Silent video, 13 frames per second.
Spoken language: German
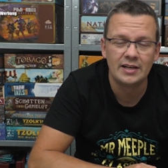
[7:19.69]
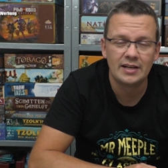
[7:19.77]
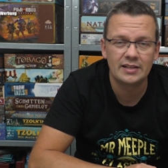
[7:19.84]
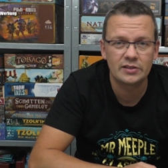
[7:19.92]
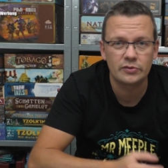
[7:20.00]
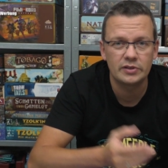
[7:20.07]

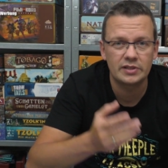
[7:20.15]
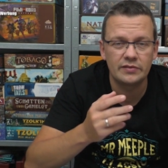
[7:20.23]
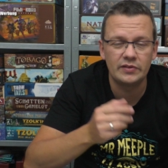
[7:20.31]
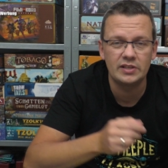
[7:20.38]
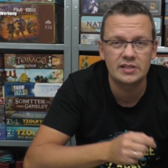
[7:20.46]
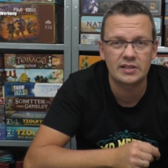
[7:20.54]

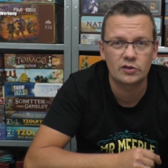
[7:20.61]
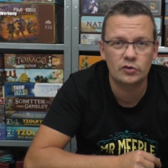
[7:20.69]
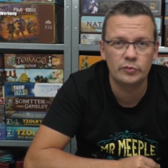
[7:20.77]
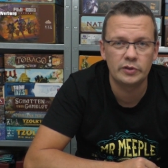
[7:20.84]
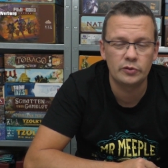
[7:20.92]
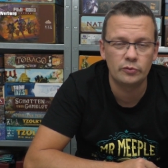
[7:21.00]
Ansonsten, wie gesagt,
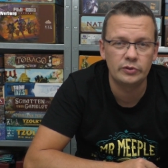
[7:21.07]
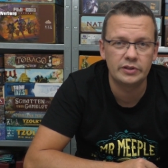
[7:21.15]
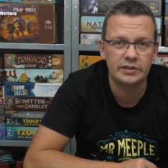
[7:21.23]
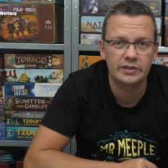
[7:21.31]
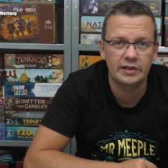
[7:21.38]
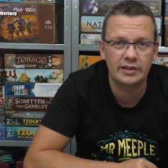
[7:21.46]
über die
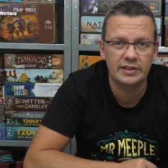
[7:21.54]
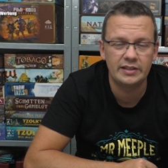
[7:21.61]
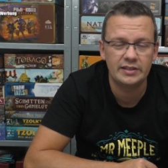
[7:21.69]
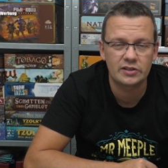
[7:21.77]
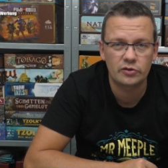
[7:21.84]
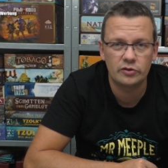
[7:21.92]
unten genannten
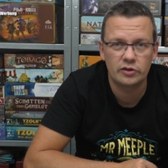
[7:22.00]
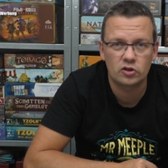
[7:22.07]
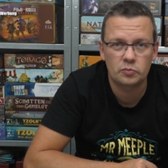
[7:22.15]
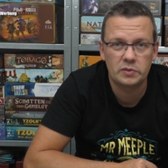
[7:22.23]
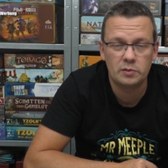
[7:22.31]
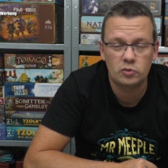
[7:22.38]
Links könnt ihr das
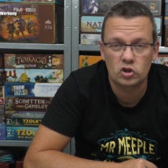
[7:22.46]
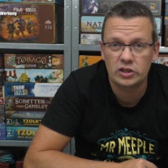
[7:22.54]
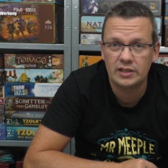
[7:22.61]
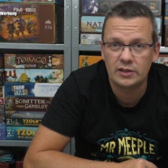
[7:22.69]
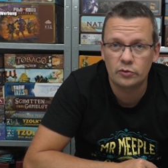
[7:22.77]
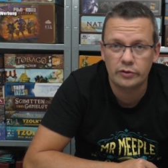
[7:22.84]
Spiel
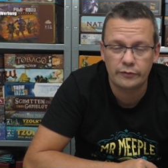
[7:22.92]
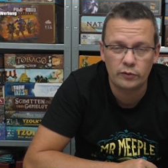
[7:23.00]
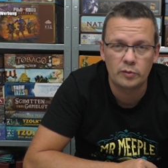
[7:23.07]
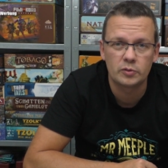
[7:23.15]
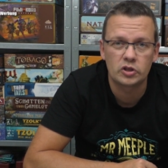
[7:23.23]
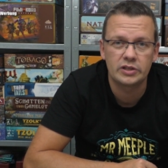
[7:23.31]
bestellen oder
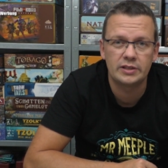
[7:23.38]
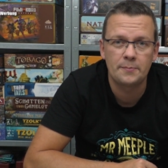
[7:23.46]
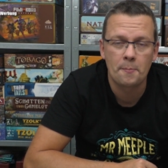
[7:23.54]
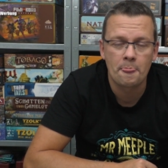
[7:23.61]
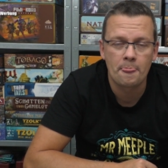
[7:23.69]
vorbestellen